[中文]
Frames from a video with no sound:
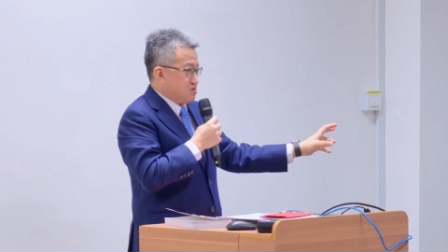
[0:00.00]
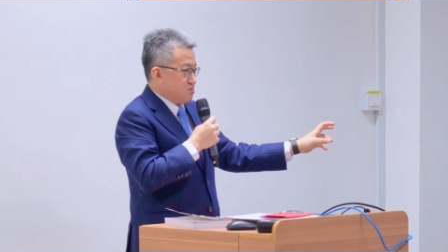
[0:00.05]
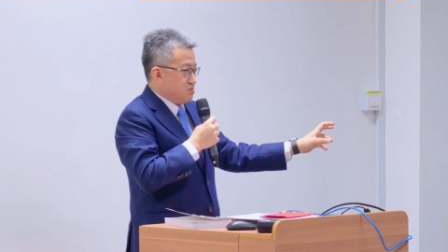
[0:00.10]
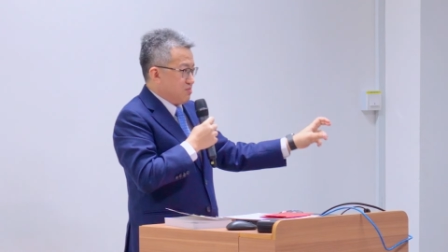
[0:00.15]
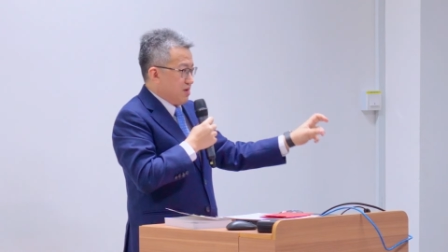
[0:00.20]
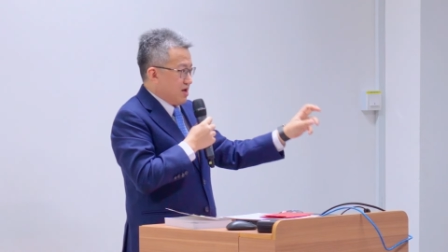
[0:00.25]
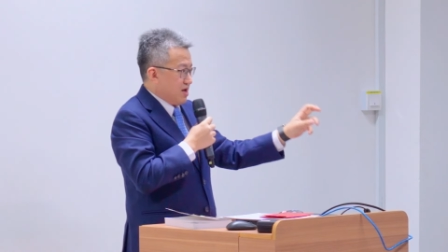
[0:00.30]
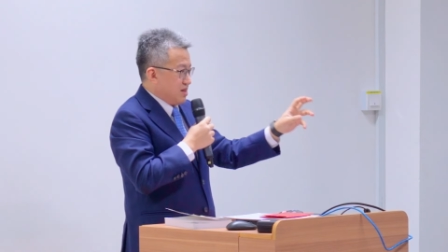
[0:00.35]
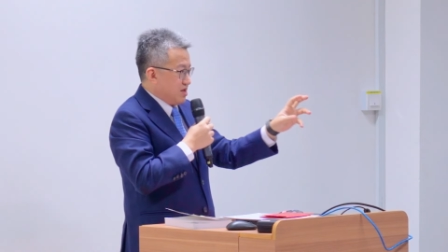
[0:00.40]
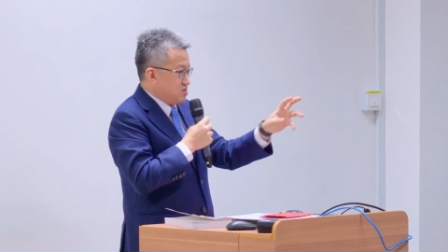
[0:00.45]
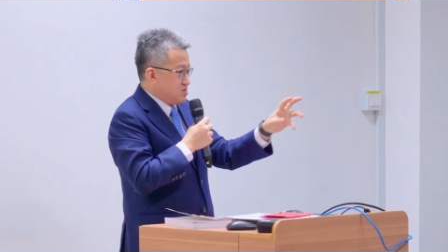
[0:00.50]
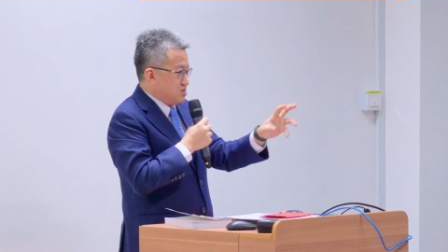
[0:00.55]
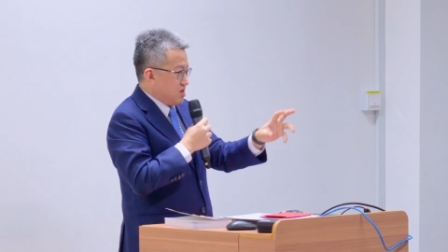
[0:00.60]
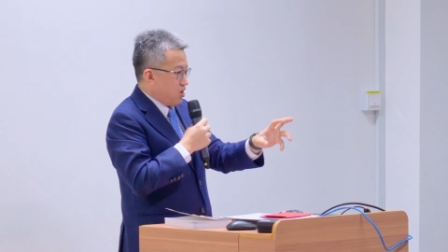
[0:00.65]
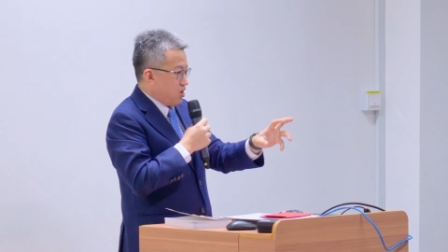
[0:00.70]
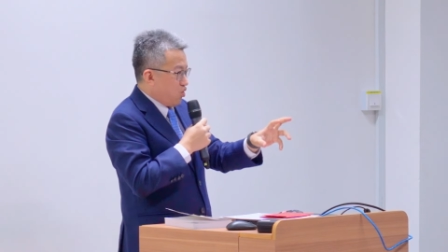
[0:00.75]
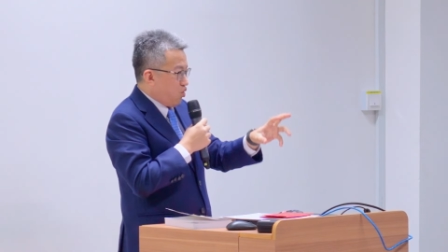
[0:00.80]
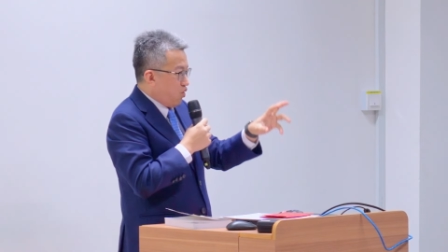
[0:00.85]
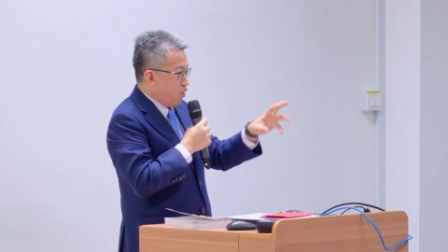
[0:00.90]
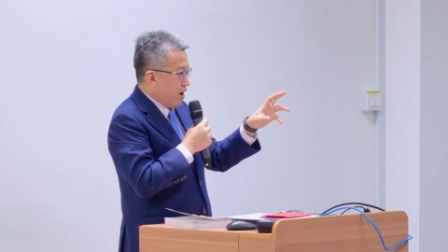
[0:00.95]
马来西
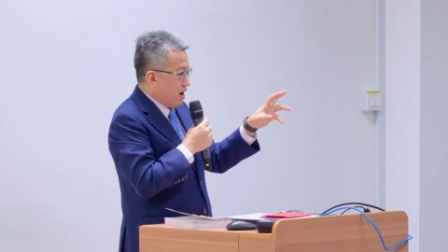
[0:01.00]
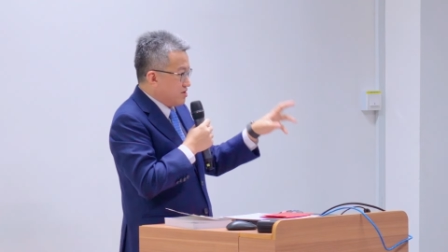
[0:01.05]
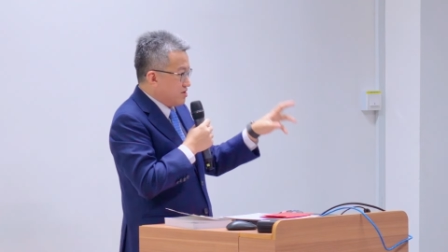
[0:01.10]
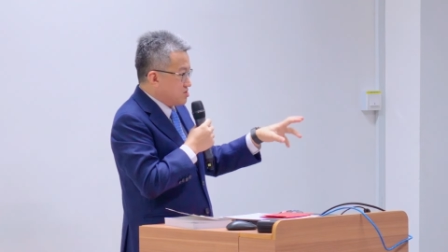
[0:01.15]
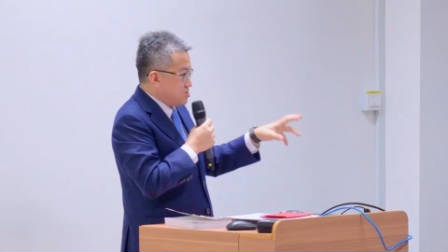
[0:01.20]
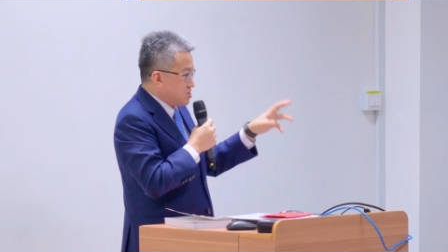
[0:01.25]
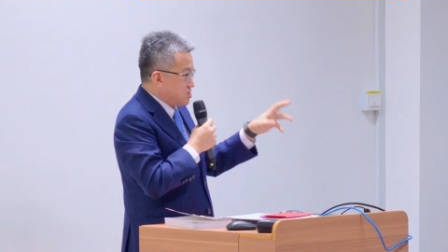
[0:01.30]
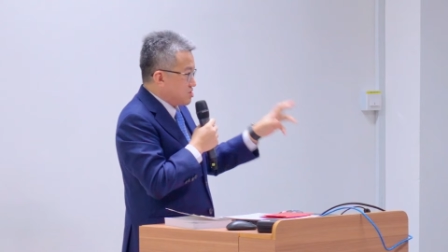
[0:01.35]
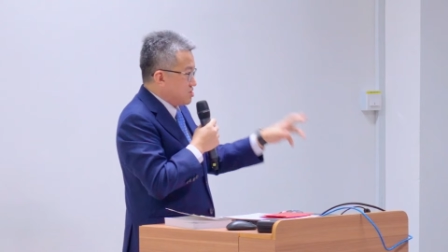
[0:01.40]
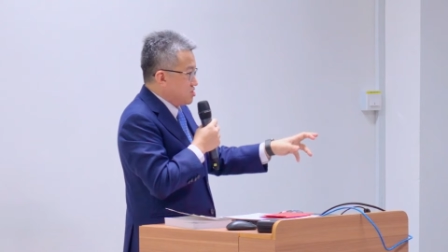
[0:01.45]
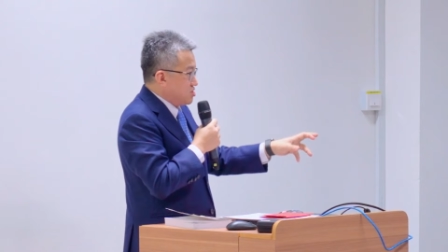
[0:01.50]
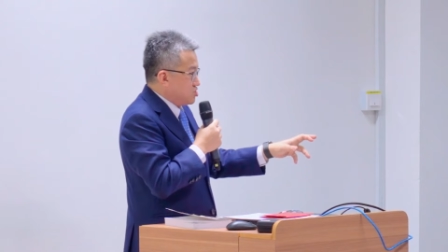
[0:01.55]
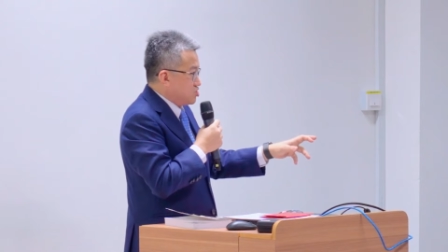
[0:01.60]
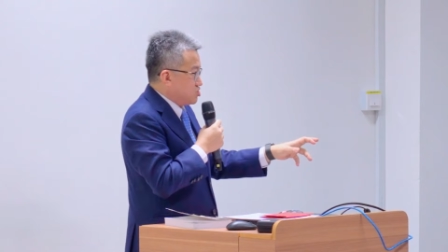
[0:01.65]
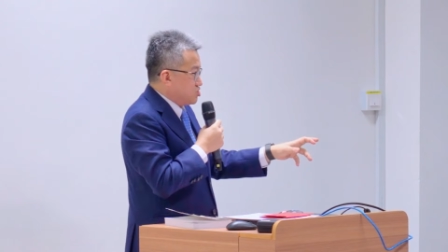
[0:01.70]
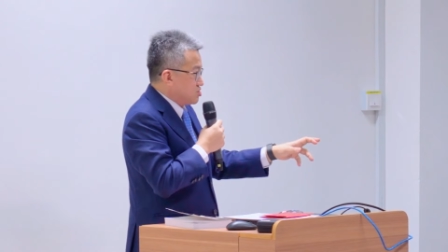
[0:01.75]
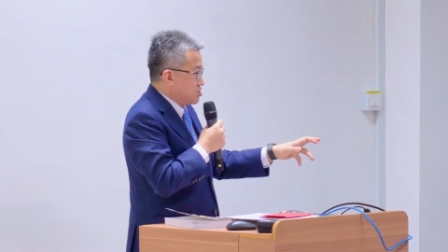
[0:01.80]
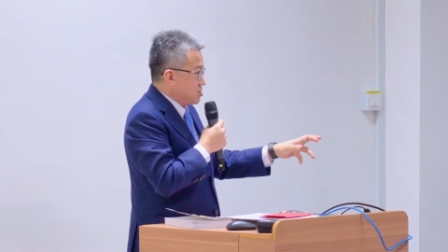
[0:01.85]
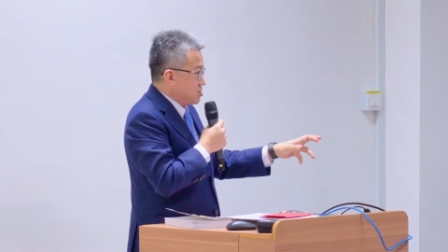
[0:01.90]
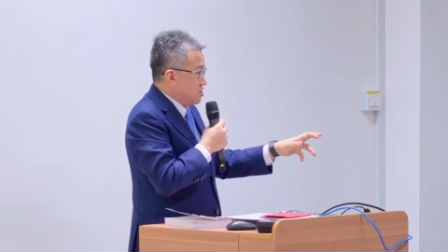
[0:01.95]
亚华人这个意
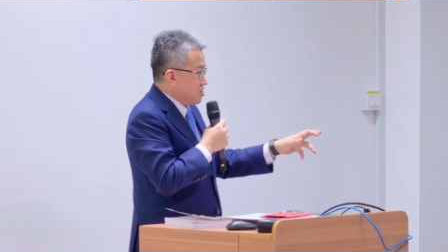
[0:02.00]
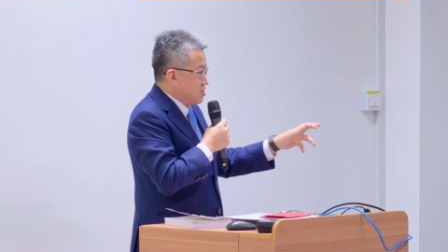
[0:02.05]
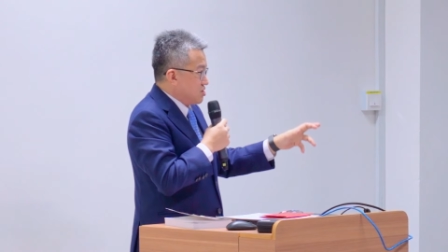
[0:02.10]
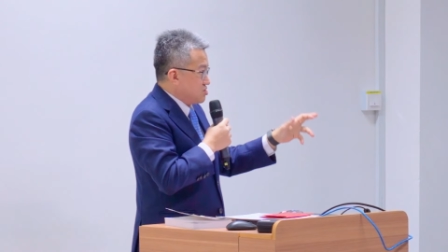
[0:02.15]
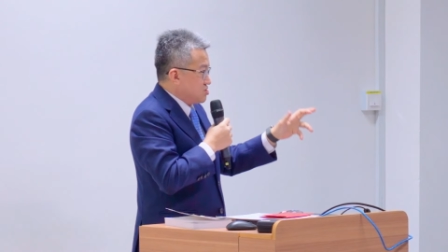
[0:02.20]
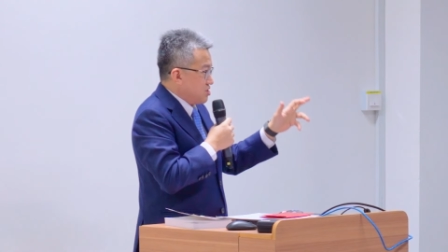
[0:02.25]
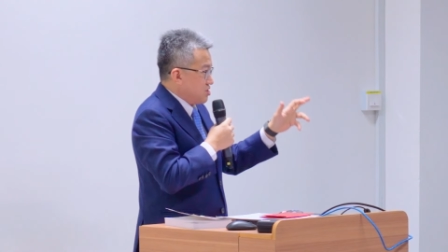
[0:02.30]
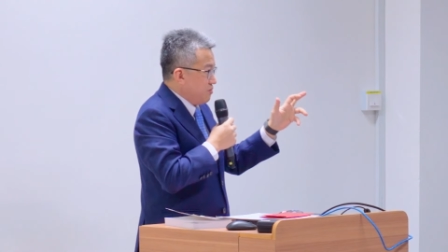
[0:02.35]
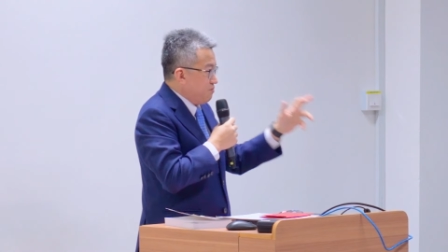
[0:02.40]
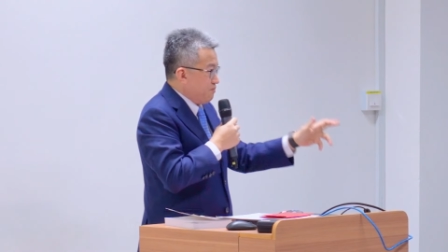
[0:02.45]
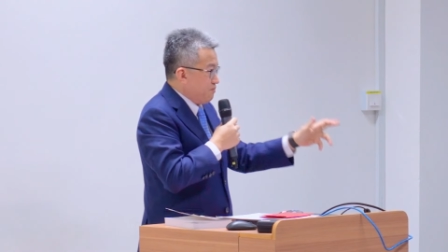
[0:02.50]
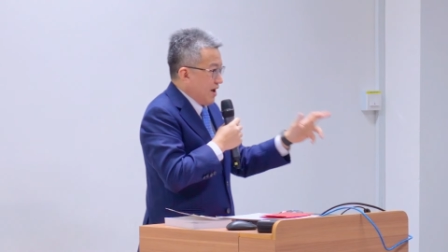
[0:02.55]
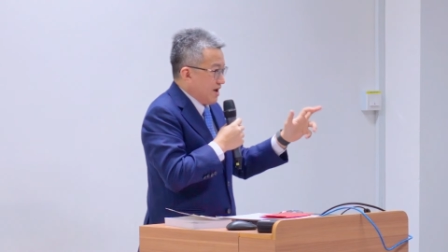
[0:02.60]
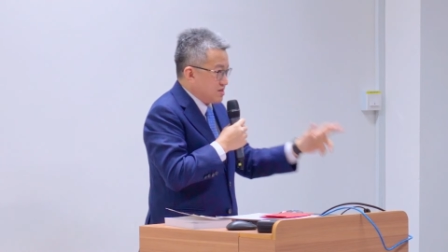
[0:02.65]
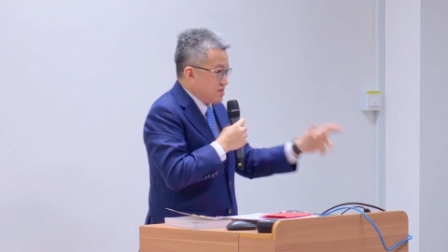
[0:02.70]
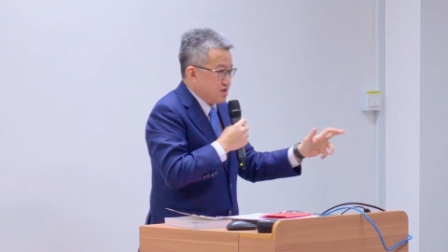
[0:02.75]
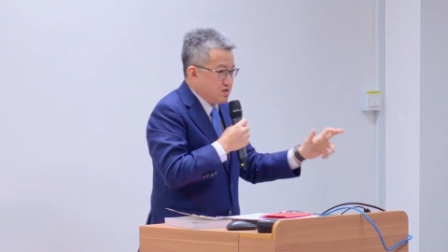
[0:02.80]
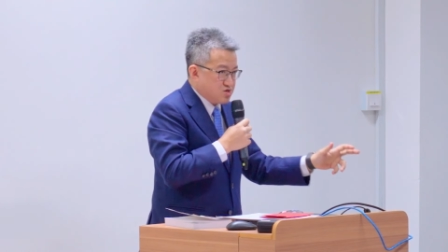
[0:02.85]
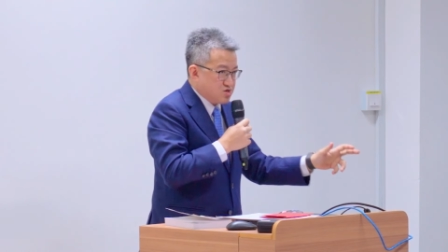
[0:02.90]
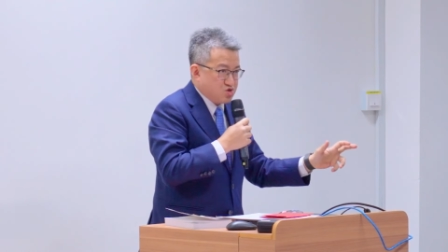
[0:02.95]
识是一百
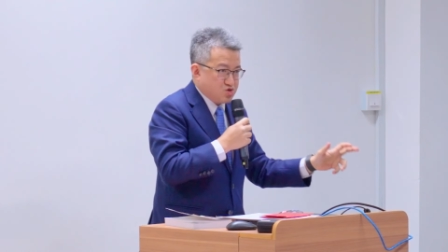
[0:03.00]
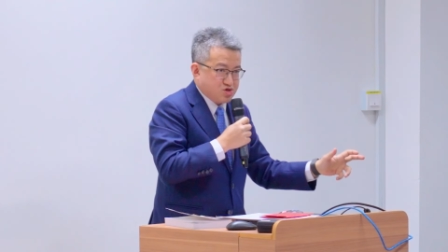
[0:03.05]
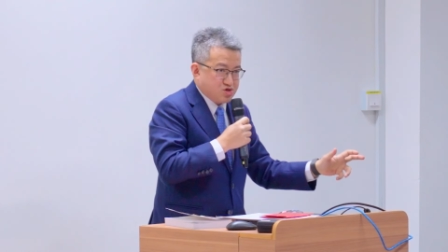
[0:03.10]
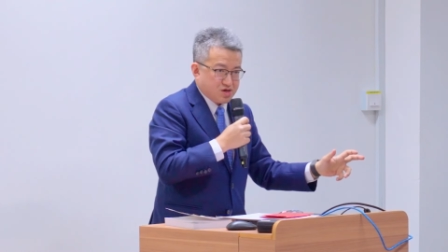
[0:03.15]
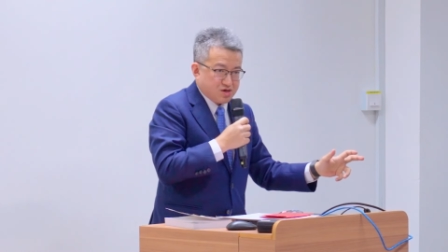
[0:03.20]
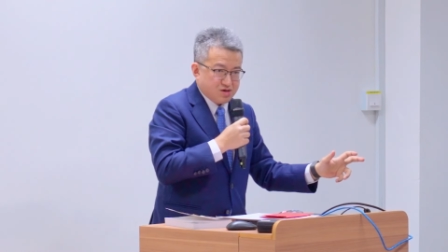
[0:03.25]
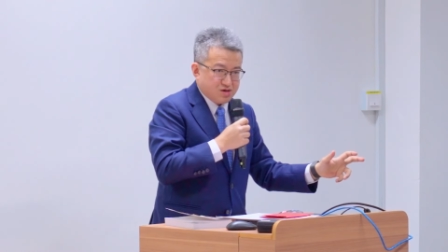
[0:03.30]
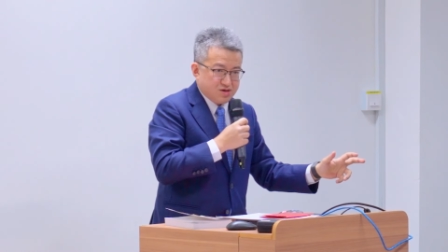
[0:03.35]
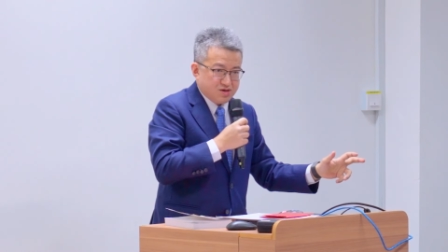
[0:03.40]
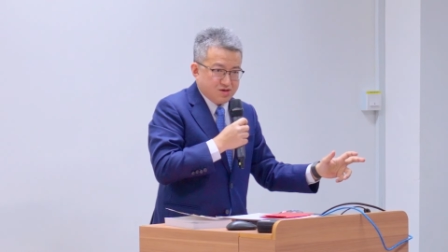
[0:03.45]
年的事情，